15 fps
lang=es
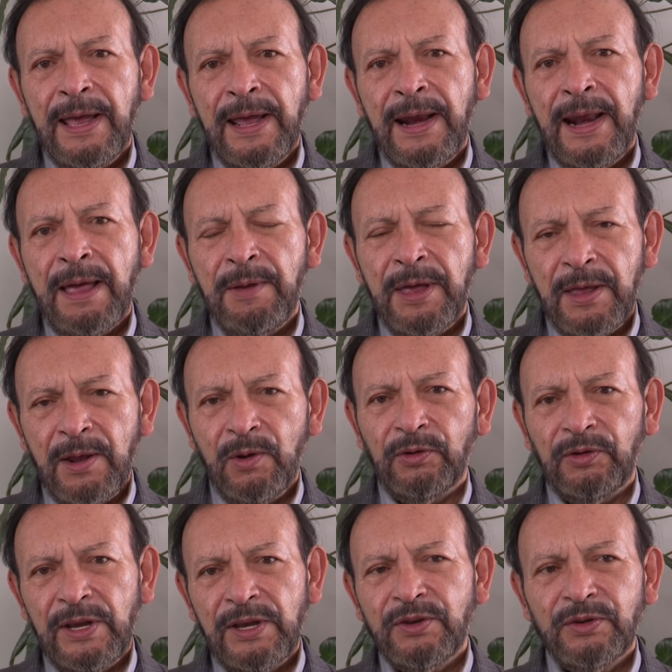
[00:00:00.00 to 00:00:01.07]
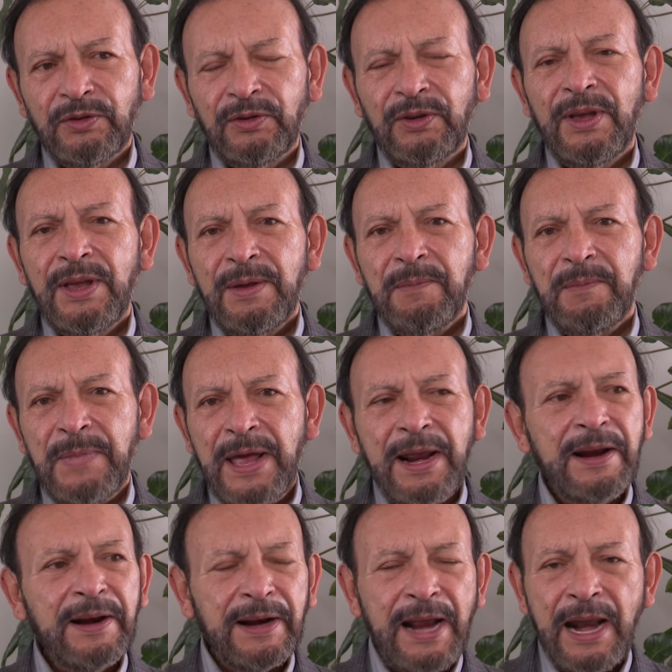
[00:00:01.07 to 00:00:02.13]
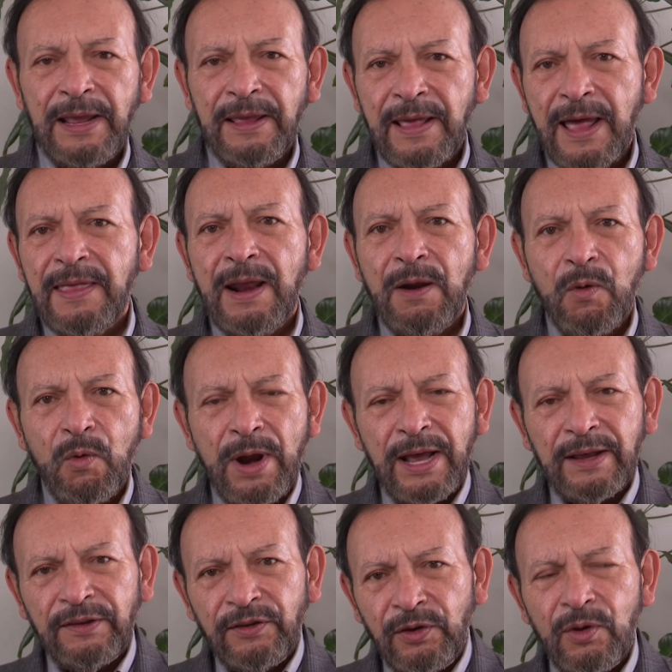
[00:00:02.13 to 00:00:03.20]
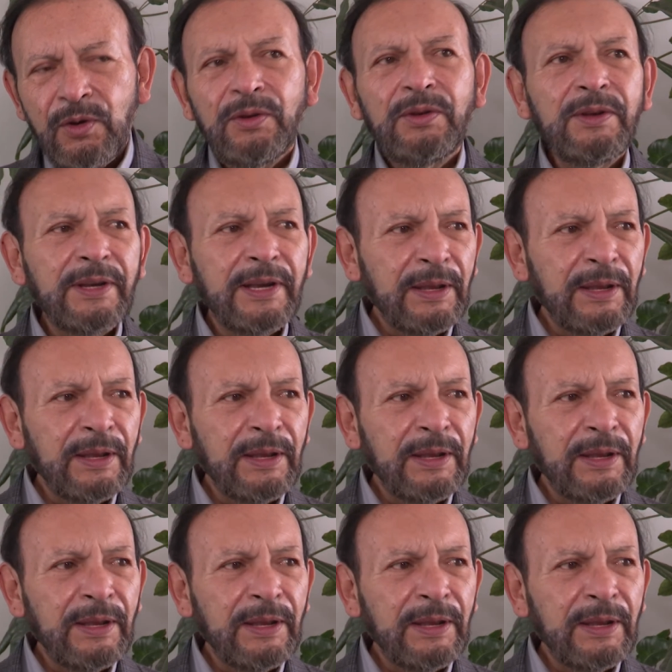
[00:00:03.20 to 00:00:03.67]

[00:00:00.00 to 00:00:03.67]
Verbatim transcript: en la vía de los hechos ver en realidad alguna acción